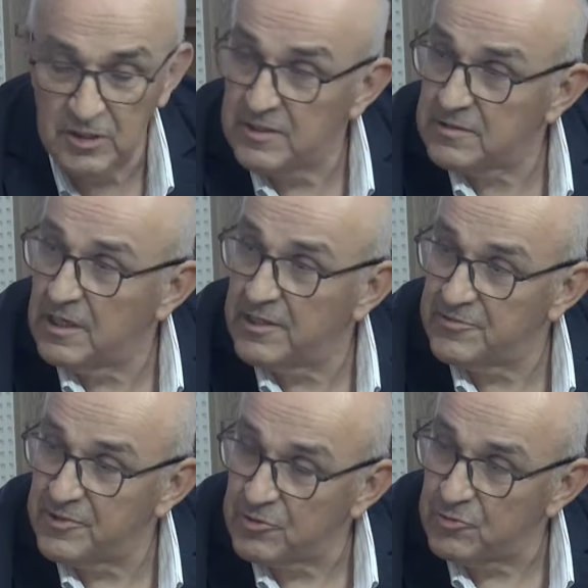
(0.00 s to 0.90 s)
adet
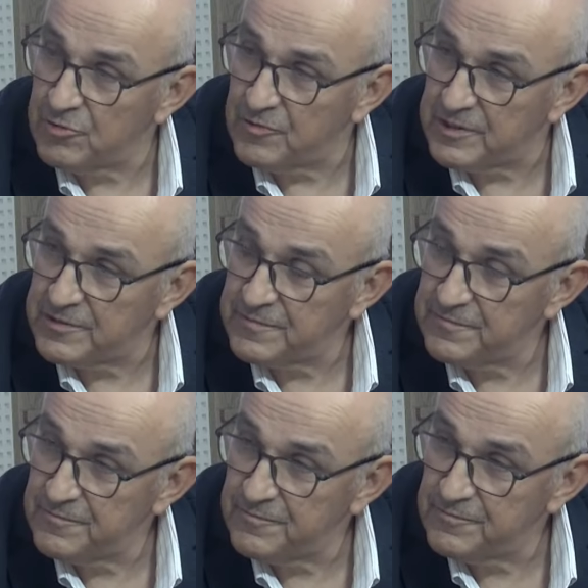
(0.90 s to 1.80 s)
gayrimenkulü var
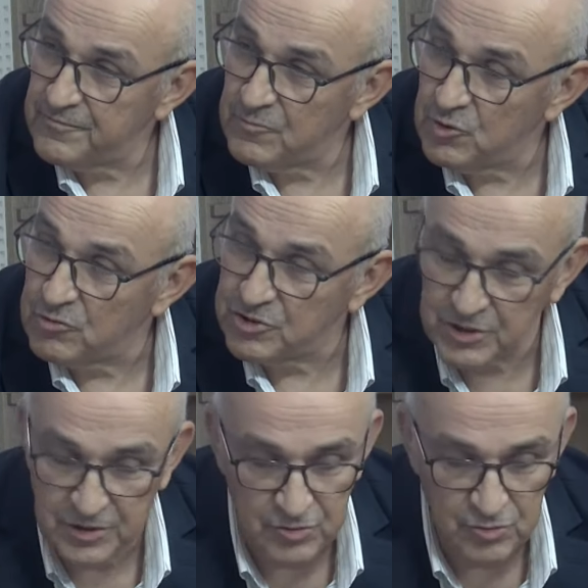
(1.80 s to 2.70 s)
büyük
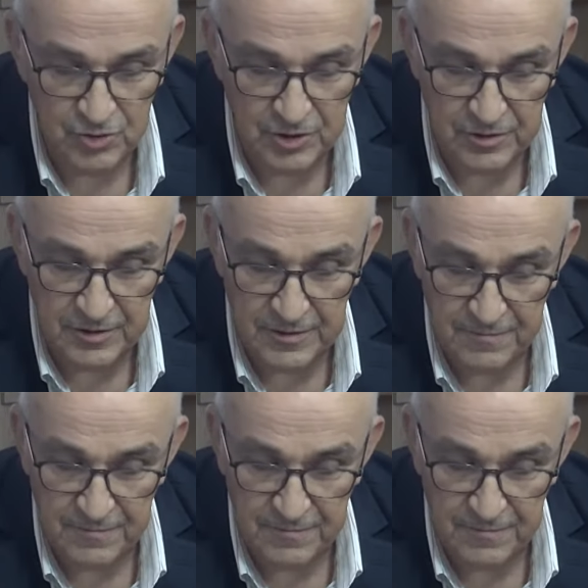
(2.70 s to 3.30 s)
şehrin üzerinde.